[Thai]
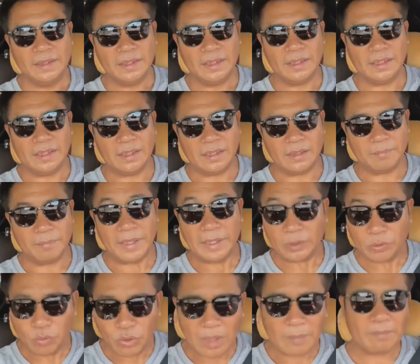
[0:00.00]
เอพลิก
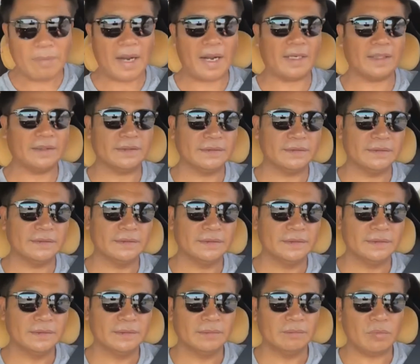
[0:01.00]
ตัวลำบาก
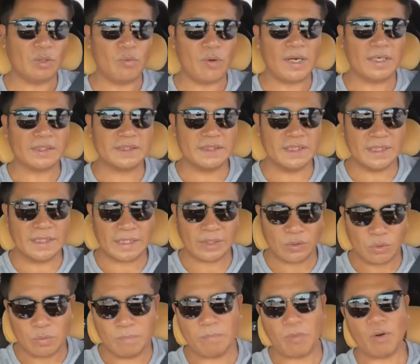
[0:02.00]
เพราะว่าเชื้อน่า
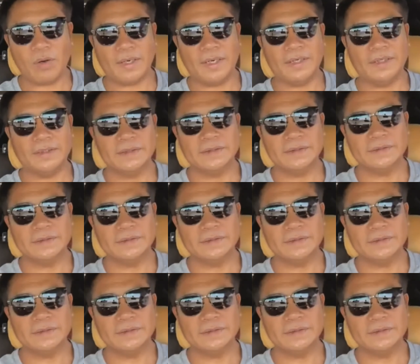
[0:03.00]
จะลงปอดแล้ว